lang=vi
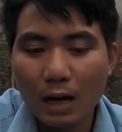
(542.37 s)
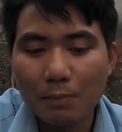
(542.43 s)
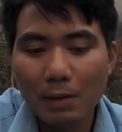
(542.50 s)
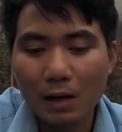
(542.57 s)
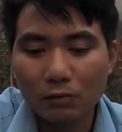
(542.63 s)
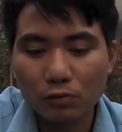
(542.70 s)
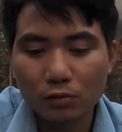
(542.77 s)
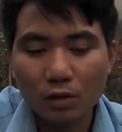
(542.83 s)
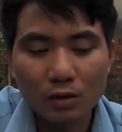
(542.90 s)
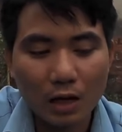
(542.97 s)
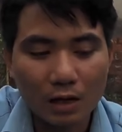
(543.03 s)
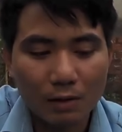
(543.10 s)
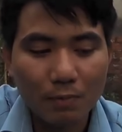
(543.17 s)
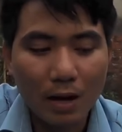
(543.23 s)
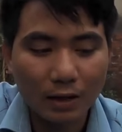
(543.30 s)
đảm bảo cho tất
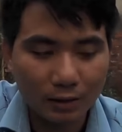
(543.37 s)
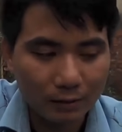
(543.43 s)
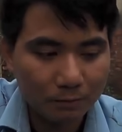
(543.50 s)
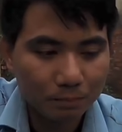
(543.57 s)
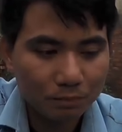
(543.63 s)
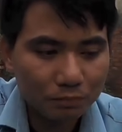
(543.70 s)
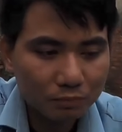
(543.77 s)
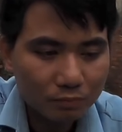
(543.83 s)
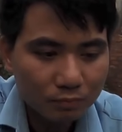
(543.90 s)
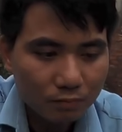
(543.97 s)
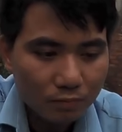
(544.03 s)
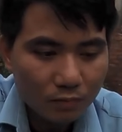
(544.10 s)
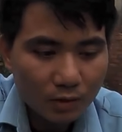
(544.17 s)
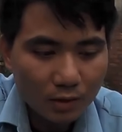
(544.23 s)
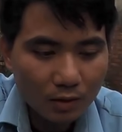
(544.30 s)
cả các bạn ấy
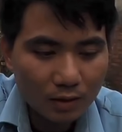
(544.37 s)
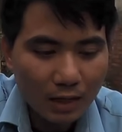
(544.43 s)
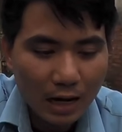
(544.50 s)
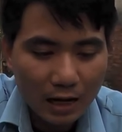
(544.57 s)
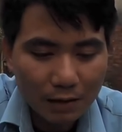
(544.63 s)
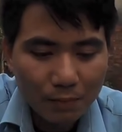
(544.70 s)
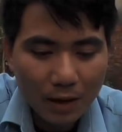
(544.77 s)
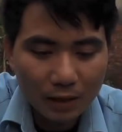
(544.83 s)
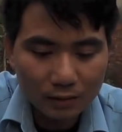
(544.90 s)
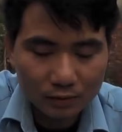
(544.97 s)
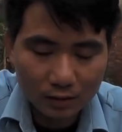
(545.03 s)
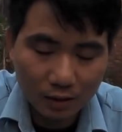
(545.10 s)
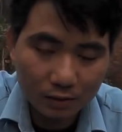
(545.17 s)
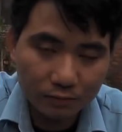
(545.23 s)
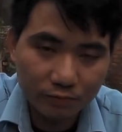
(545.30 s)
là các bạn
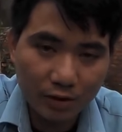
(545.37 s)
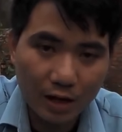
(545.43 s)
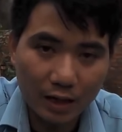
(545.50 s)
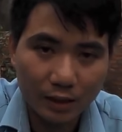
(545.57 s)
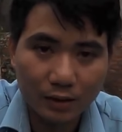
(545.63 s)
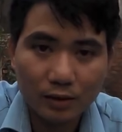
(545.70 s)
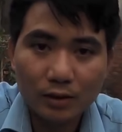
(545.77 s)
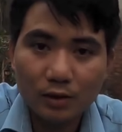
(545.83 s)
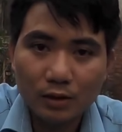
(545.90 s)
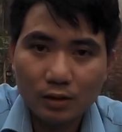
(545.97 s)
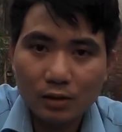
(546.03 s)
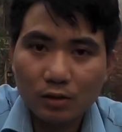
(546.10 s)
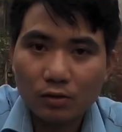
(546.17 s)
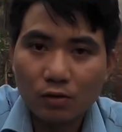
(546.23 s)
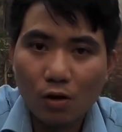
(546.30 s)
cần phải
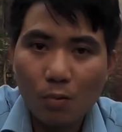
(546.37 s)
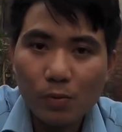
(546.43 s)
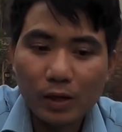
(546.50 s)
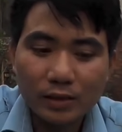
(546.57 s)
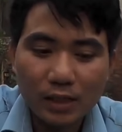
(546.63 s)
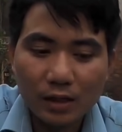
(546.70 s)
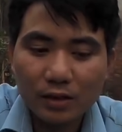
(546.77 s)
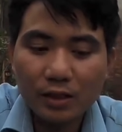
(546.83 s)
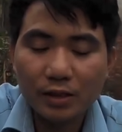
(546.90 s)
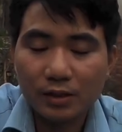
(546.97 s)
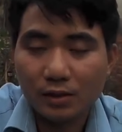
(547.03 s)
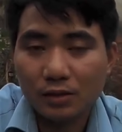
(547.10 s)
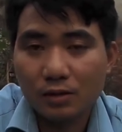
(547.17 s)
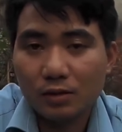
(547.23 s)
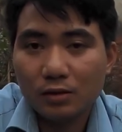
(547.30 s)
có một cái giá thể
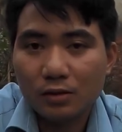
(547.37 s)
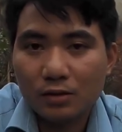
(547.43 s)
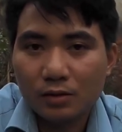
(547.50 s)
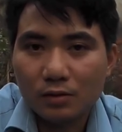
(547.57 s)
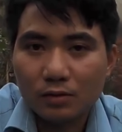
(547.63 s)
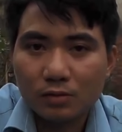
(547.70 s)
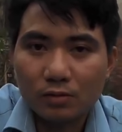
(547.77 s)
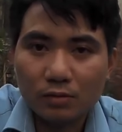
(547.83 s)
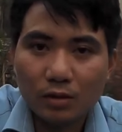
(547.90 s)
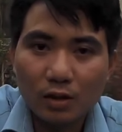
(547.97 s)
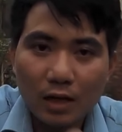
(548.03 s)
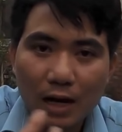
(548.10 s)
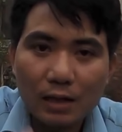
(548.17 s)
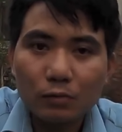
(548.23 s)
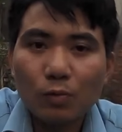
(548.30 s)
thật
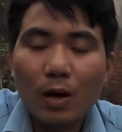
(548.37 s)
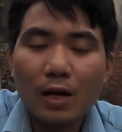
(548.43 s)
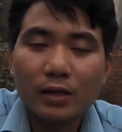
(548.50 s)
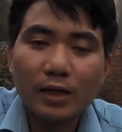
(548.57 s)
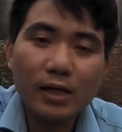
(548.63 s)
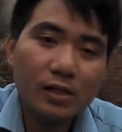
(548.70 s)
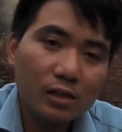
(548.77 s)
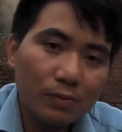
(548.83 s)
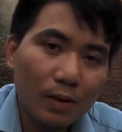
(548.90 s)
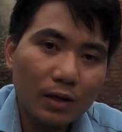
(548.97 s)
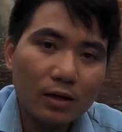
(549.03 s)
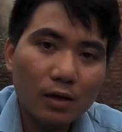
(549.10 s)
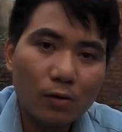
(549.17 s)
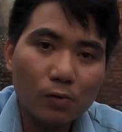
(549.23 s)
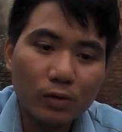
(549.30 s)
là an toàn ngay từ
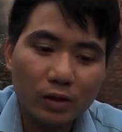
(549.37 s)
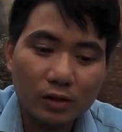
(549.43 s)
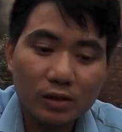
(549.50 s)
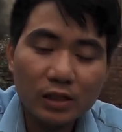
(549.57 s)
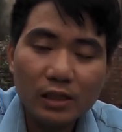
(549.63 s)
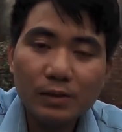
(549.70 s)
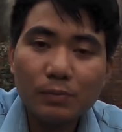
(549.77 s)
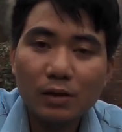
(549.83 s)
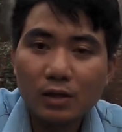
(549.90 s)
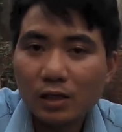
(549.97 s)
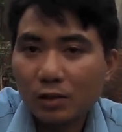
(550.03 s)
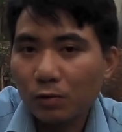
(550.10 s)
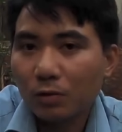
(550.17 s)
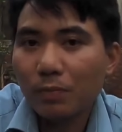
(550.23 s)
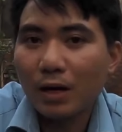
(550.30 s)
ban đầu để khi mà
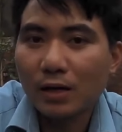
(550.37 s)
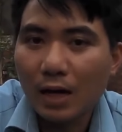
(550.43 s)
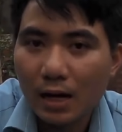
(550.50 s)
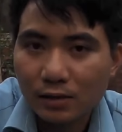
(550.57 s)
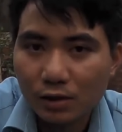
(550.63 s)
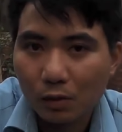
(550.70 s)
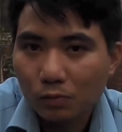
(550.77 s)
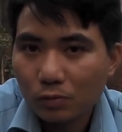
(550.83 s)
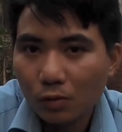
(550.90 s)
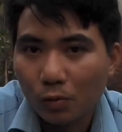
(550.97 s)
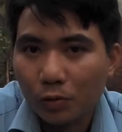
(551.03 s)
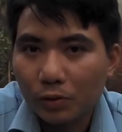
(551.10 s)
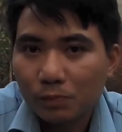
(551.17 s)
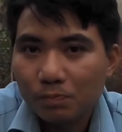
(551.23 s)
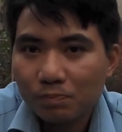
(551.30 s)
cây của các bạn đã sống
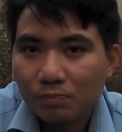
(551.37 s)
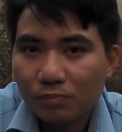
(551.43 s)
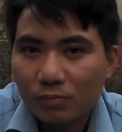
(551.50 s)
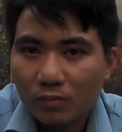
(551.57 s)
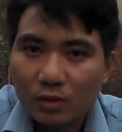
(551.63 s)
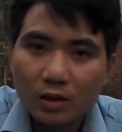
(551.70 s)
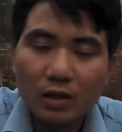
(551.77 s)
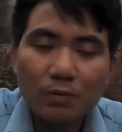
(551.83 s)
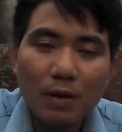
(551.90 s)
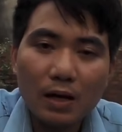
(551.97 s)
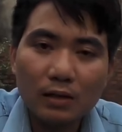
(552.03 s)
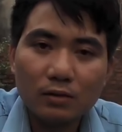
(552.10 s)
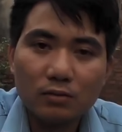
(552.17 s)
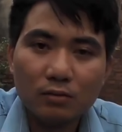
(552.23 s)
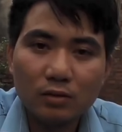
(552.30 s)
rồi thì các
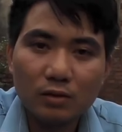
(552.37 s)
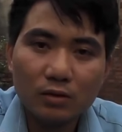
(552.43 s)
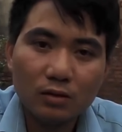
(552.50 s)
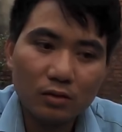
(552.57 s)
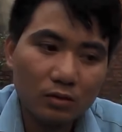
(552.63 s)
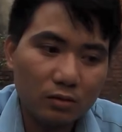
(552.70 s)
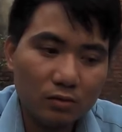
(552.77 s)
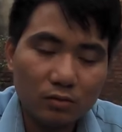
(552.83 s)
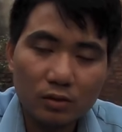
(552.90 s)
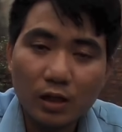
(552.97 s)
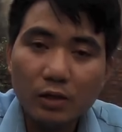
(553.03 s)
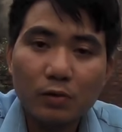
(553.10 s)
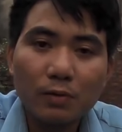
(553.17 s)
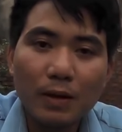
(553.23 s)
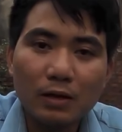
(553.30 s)
bạn uh,
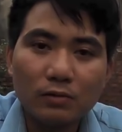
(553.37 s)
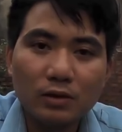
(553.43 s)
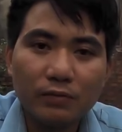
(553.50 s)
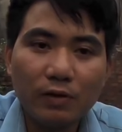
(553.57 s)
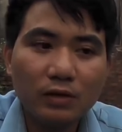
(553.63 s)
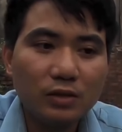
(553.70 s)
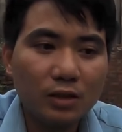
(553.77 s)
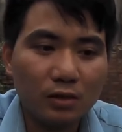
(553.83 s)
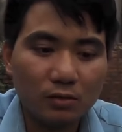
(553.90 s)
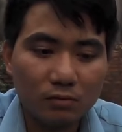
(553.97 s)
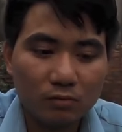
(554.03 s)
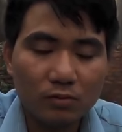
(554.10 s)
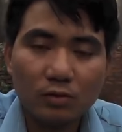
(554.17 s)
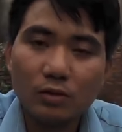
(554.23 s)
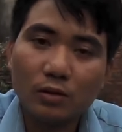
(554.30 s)
cây của các bạn nó sẽ phát triển
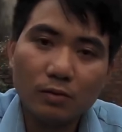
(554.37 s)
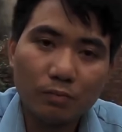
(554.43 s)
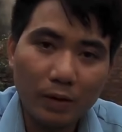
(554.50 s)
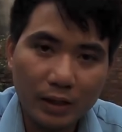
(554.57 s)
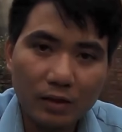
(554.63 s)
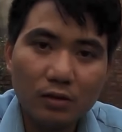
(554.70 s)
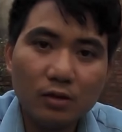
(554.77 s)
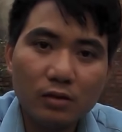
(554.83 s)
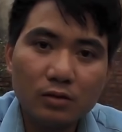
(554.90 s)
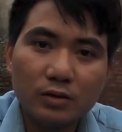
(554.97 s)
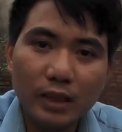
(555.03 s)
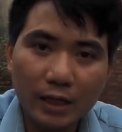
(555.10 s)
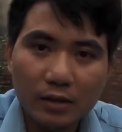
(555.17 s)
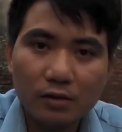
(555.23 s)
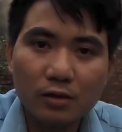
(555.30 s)
mạnh hơn
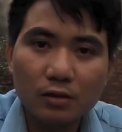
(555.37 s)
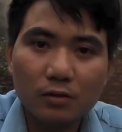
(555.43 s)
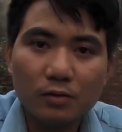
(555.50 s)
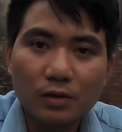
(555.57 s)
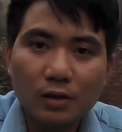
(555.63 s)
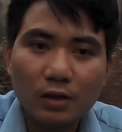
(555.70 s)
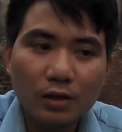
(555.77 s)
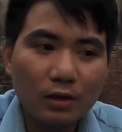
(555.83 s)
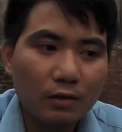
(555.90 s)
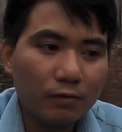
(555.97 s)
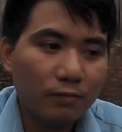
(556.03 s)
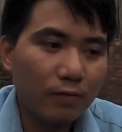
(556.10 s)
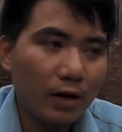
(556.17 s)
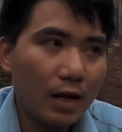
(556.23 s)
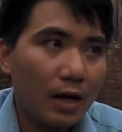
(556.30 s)
nhanh hơn
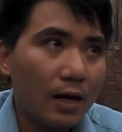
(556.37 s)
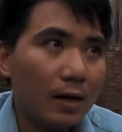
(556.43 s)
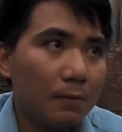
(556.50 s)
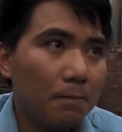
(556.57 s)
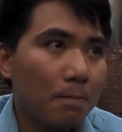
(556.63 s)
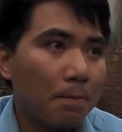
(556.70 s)
và